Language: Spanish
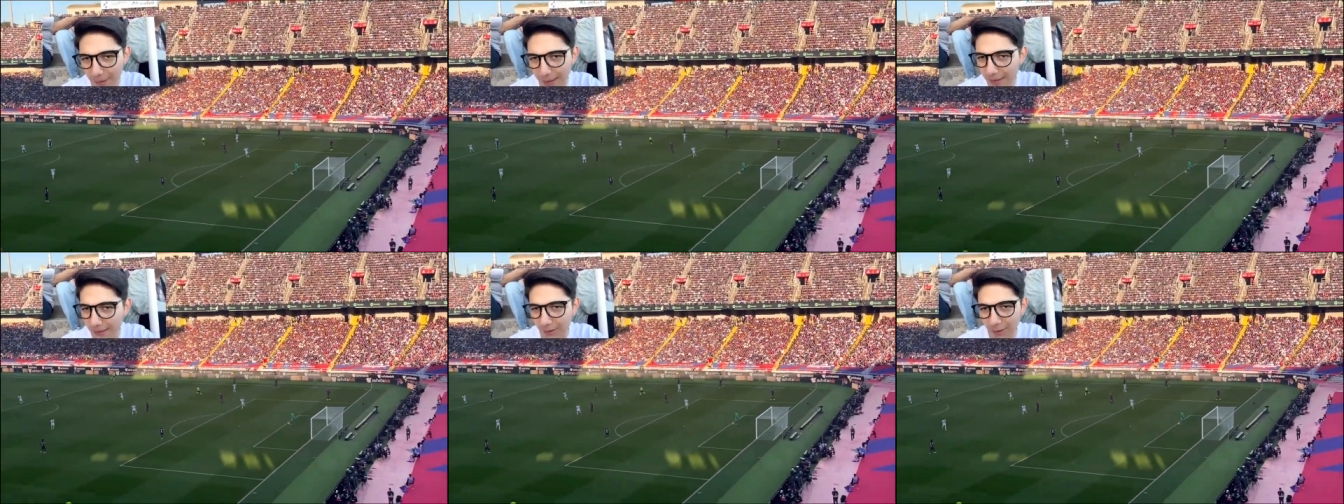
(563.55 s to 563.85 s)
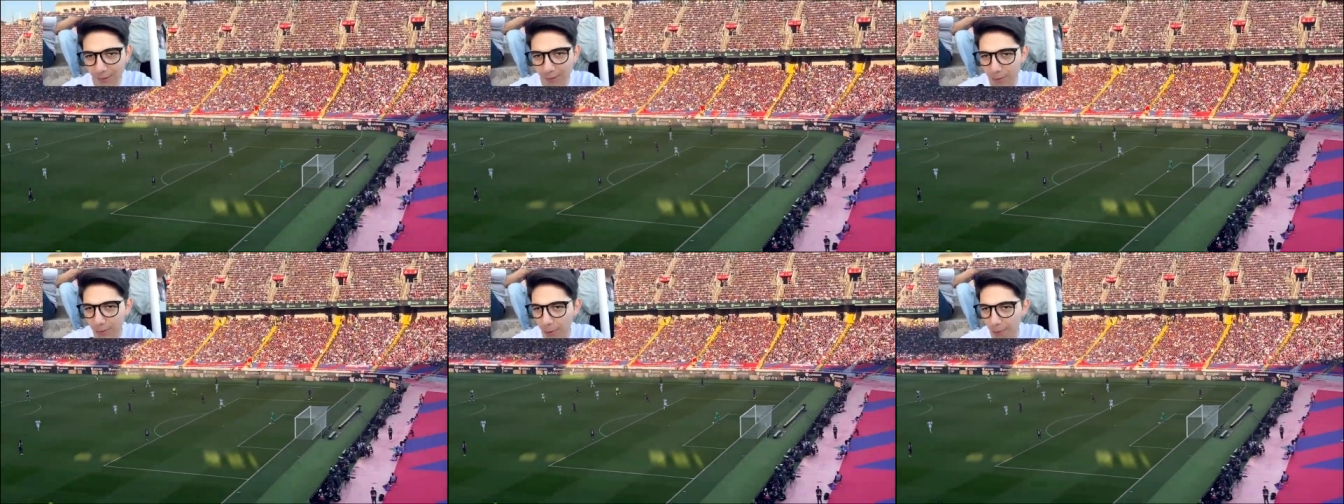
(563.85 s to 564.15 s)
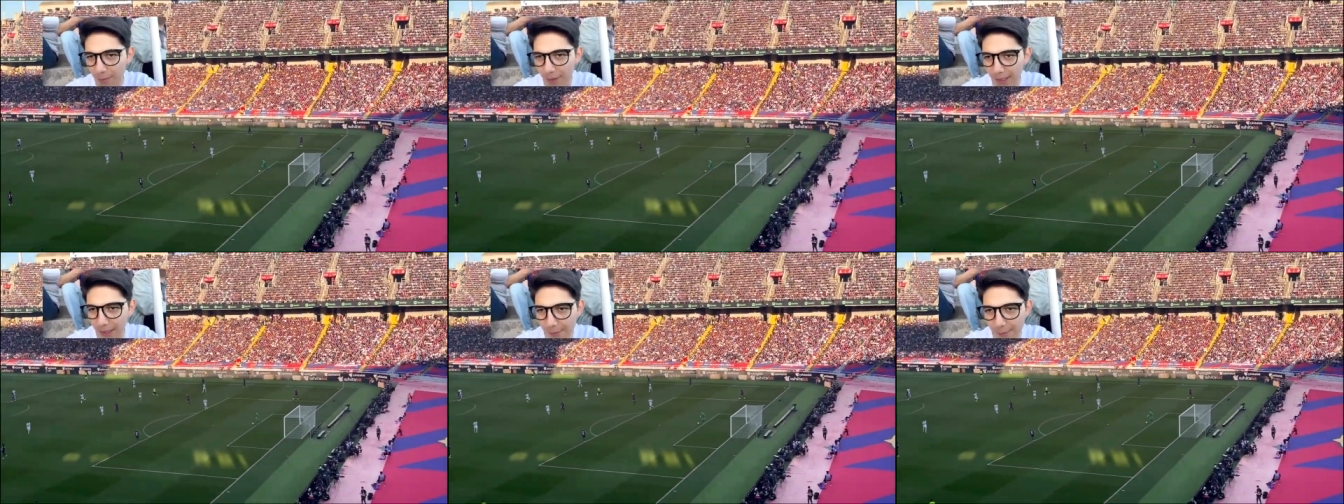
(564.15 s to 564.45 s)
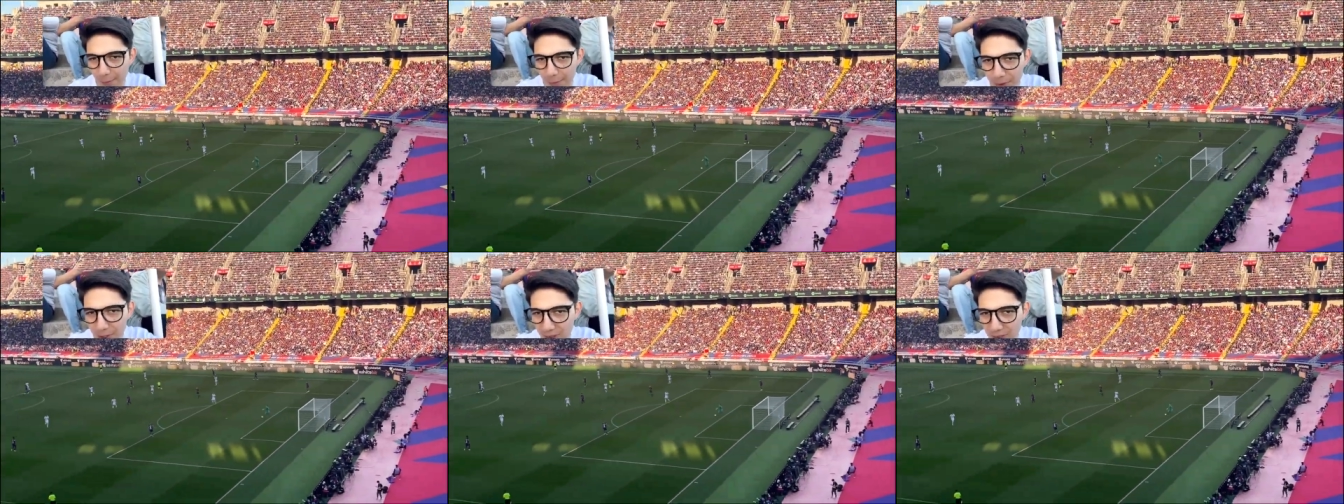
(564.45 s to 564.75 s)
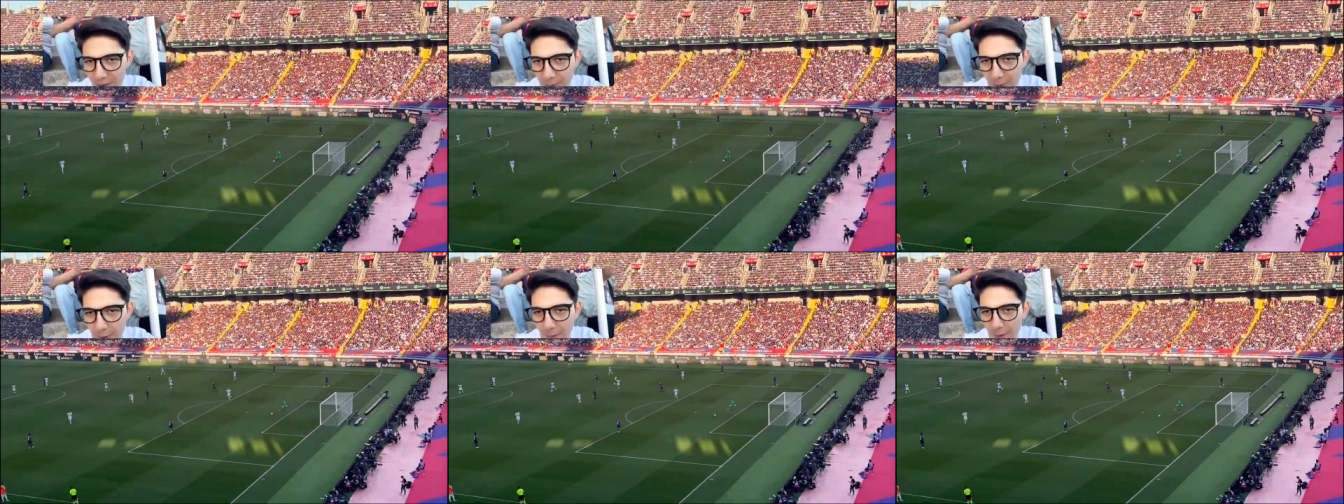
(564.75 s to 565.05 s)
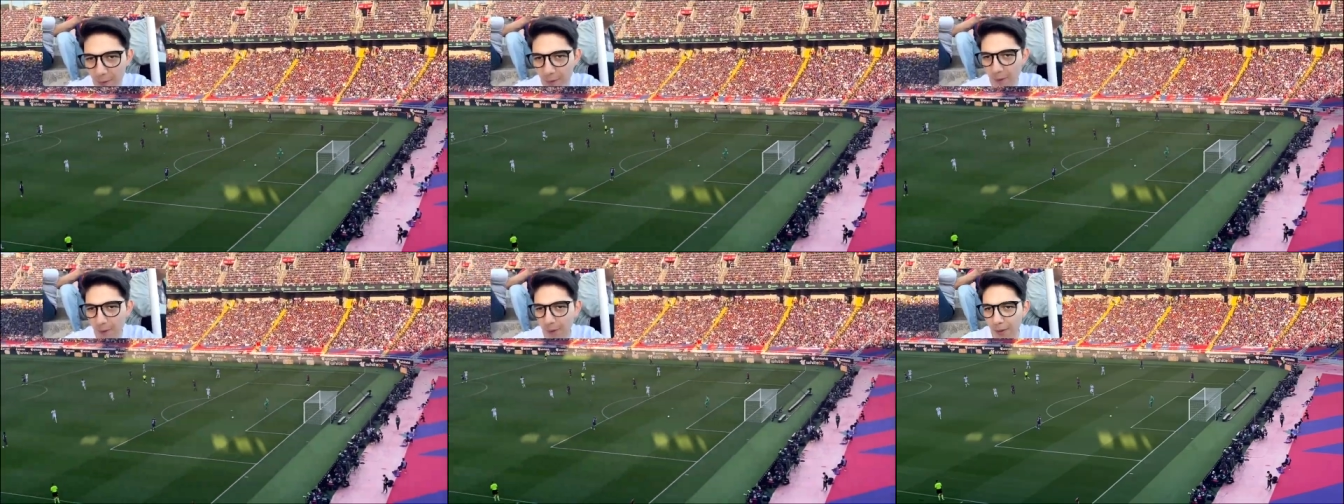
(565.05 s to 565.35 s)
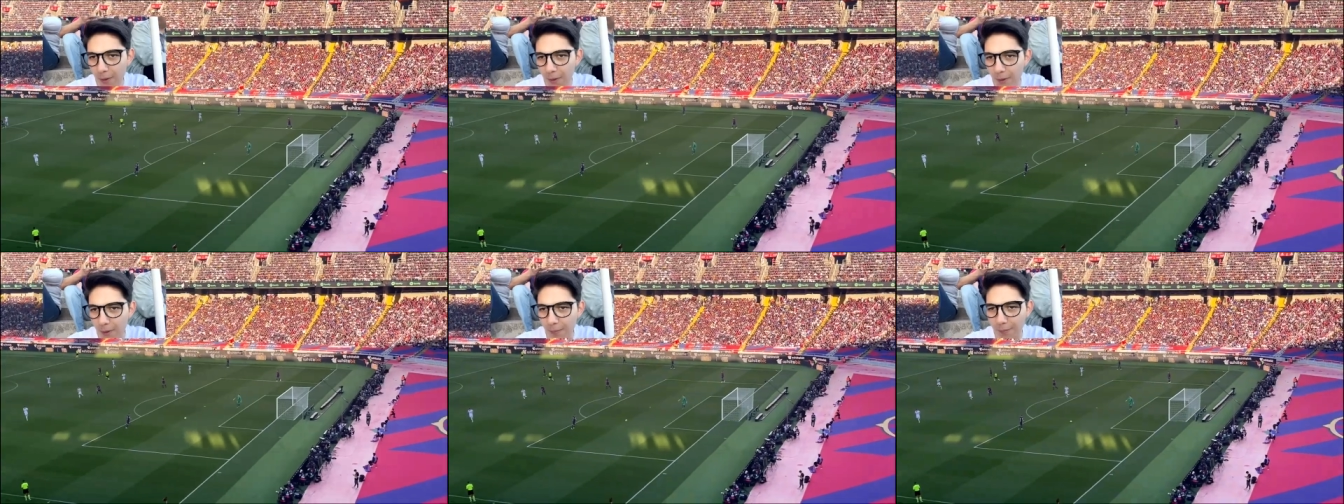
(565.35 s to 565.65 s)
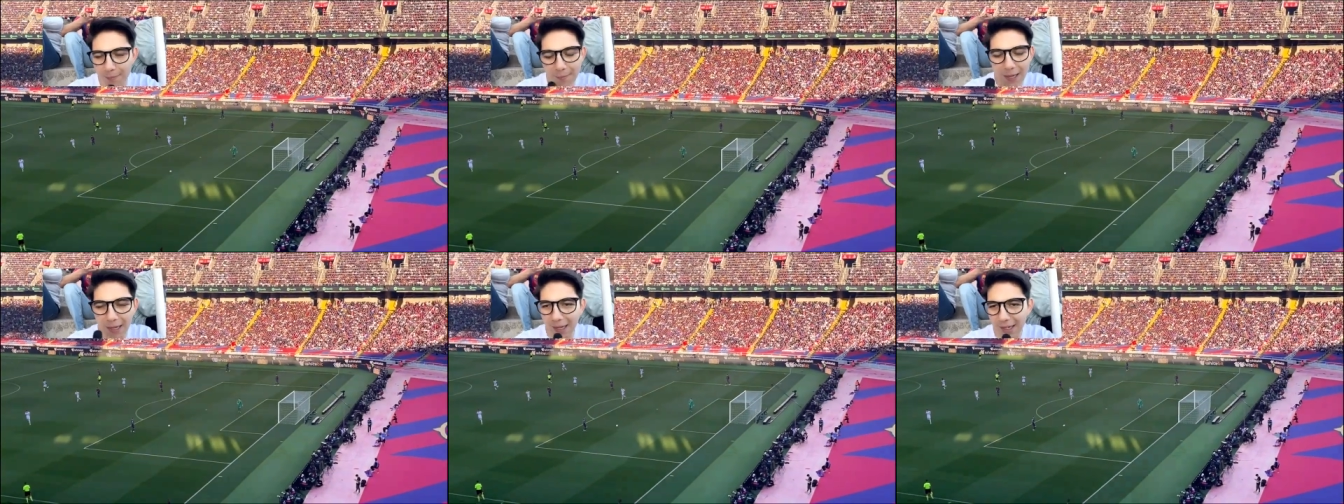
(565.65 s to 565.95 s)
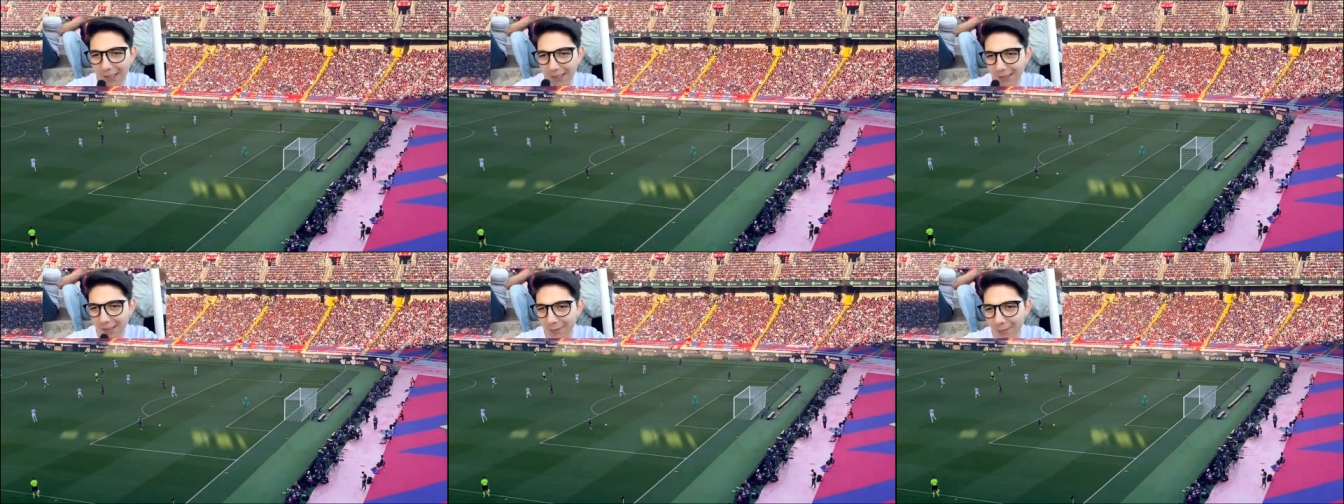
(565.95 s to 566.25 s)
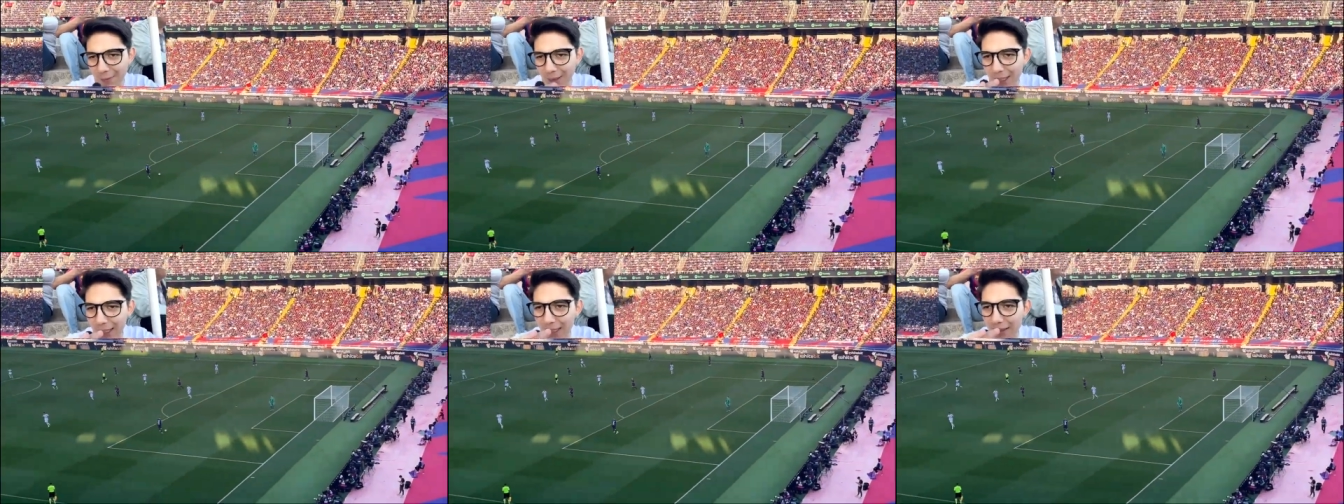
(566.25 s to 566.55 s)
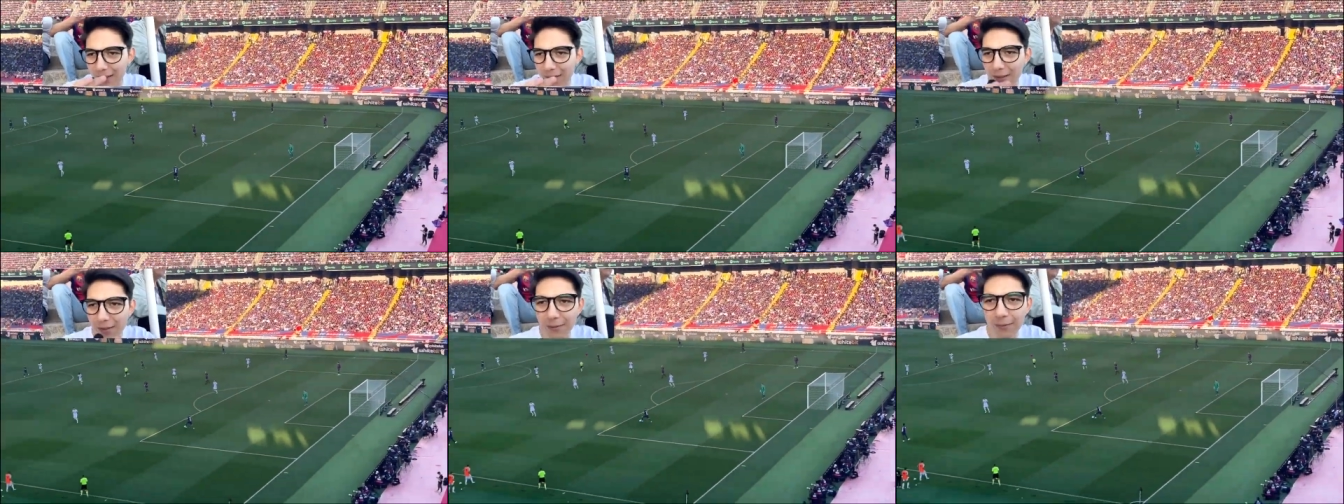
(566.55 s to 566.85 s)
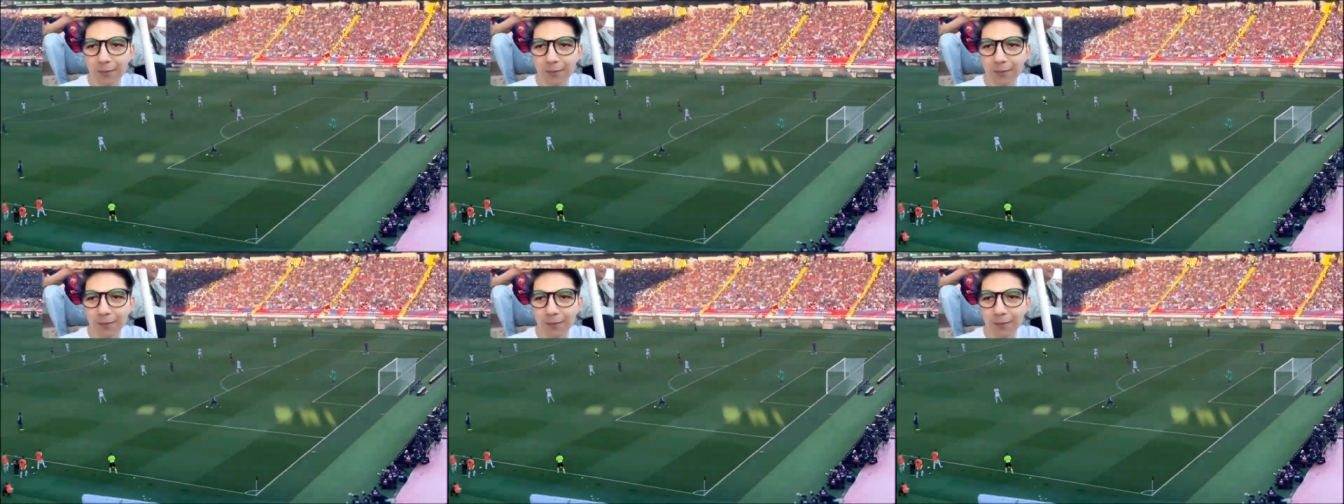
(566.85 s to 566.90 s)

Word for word: Barça nos conviene muchísimo. Me encanta, me encanta.